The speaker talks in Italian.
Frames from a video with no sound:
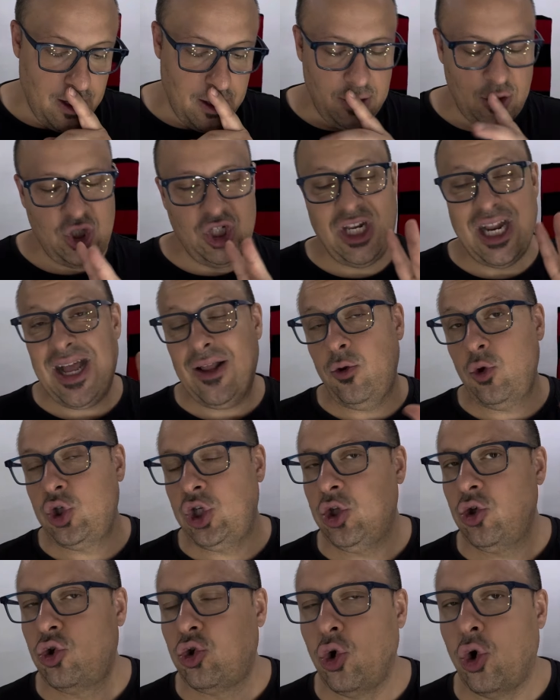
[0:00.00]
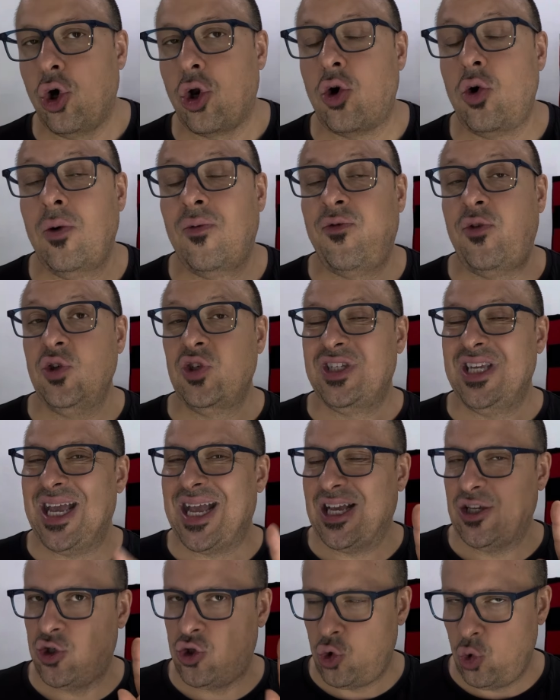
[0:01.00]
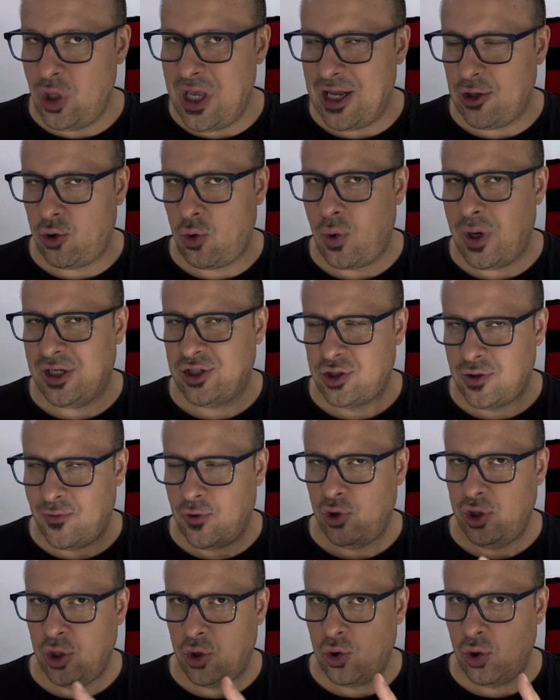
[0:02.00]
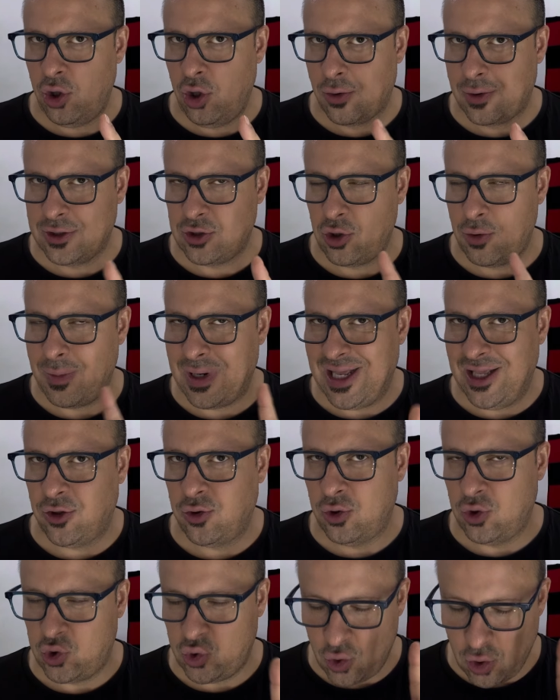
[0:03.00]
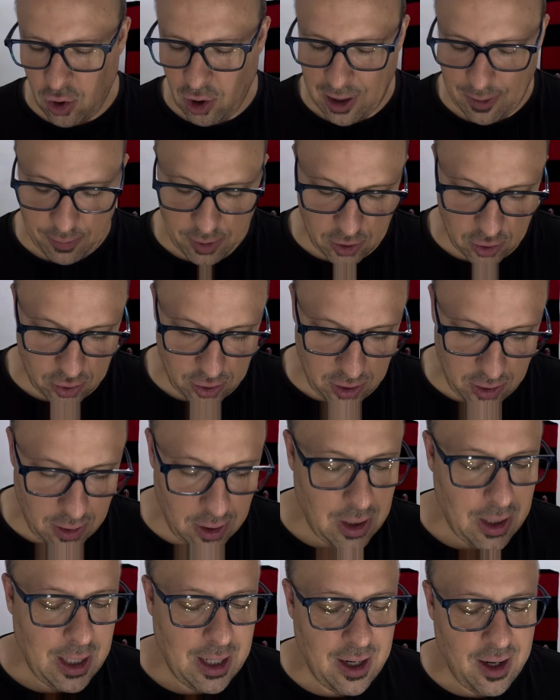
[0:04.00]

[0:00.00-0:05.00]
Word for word: girandoci intorno, Fonseca ha studiato questo, ve lo dico io, questo non me l'ha detto nessuno, l'ho capito io,